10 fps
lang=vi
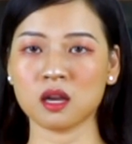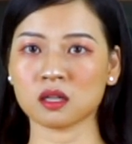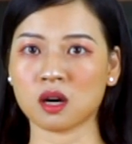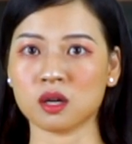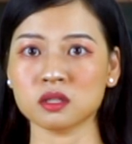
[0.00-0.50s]

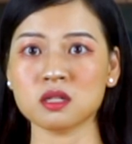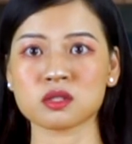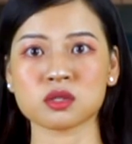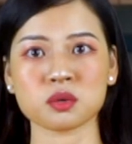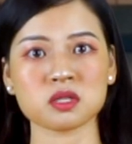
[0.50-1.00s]
có được
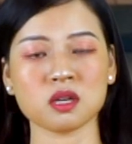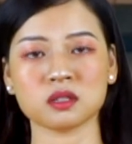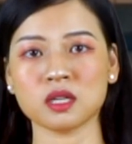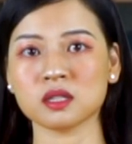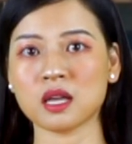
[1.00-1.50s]
chỗ dựa
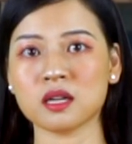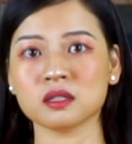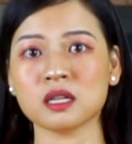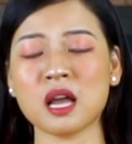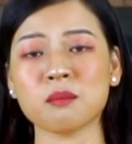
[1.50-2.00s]
tinh
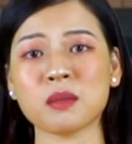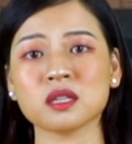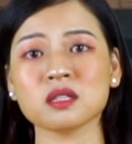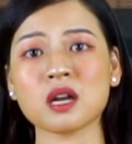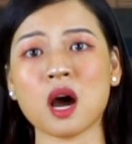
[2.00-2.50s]
thần mà
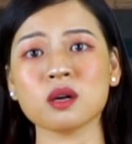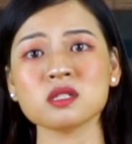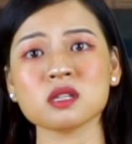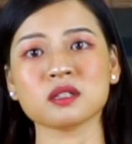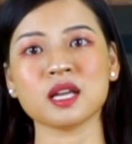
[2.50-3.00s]
từ đó
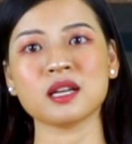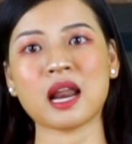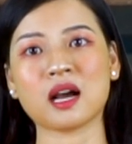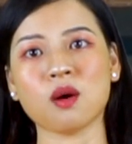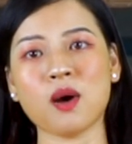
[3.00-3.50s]
trở nên
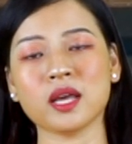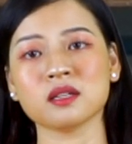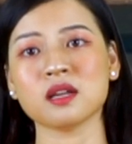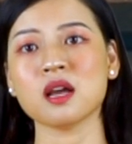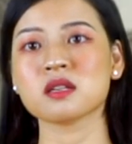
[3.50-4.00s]
lạc quan
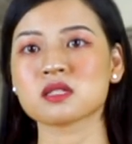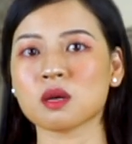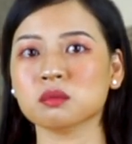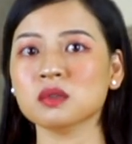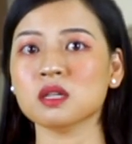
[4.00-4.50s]

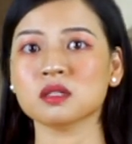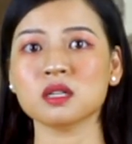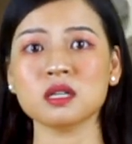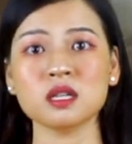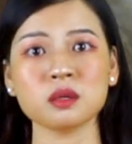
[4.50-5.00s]
sống ở
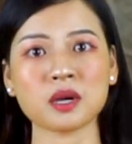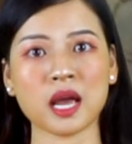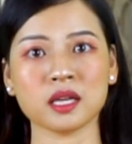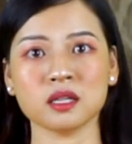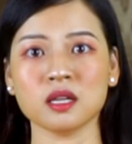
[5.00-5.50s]
nơi lưu
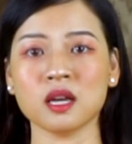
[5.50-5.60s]
đầy